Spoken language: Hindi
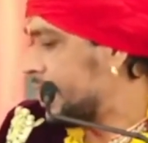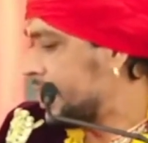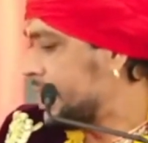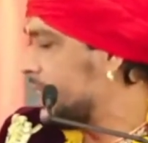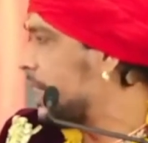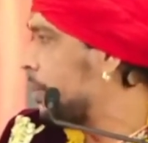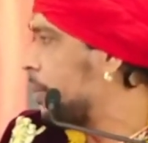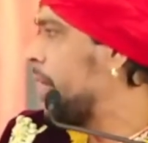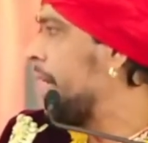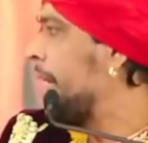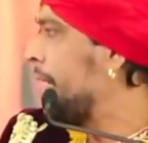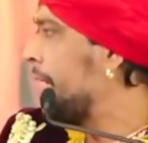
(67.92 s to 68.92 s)
से किसी का
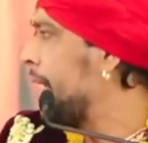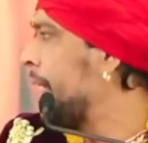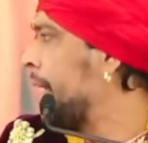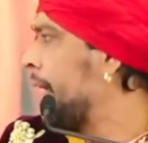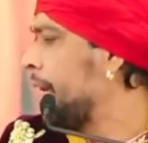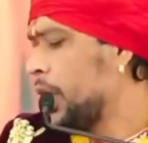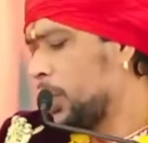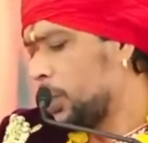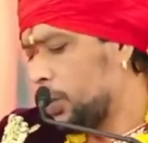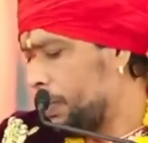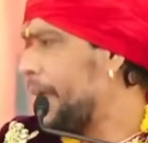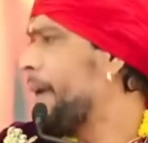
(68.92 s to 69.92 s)
बुरा नहीं करेंगे
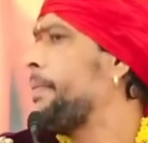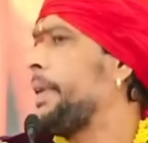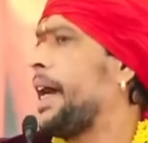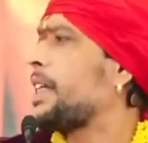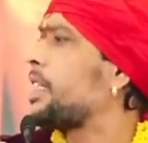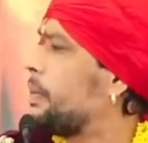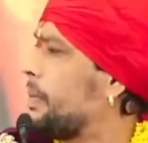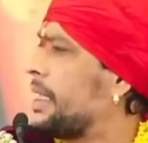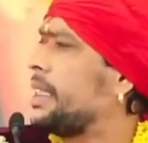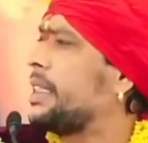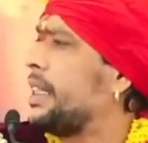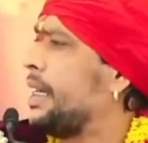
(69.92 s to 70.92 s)
तो मैं व्यास
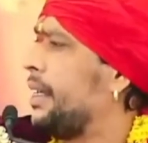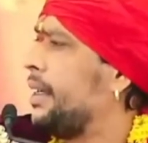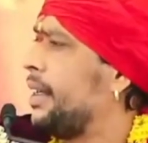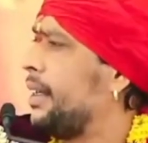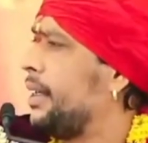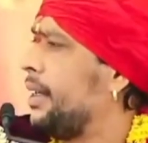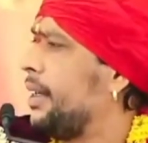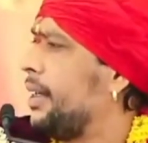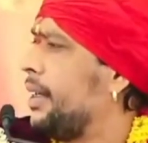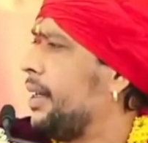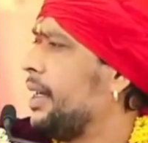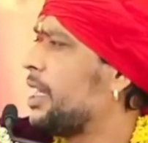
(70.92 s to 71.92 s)
मंच से
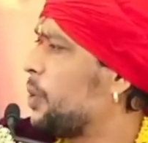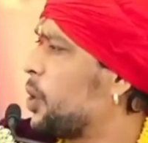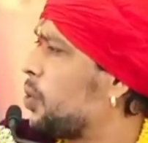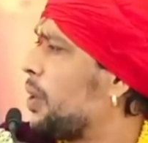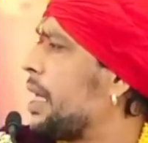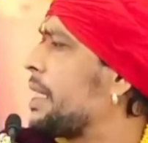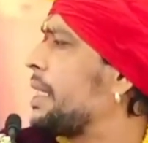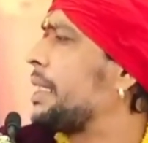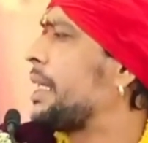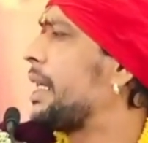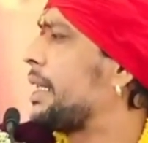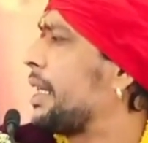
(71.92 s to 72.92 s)
इस विश्वास के
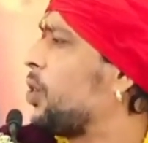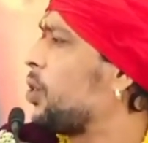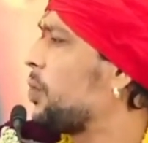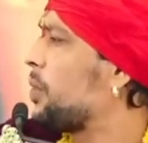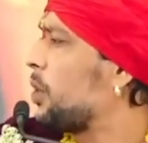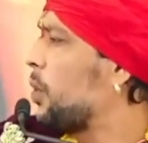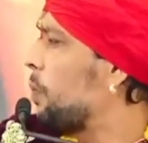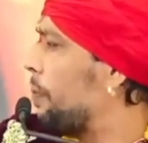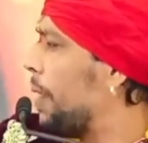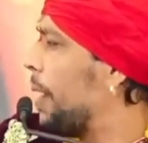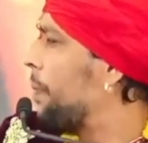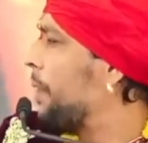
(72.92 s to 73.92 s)
साथ कहता हूं तुमसे कोई
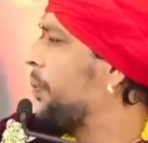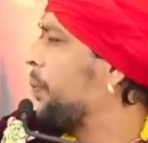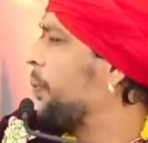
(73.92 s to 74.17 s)
पाप नहीं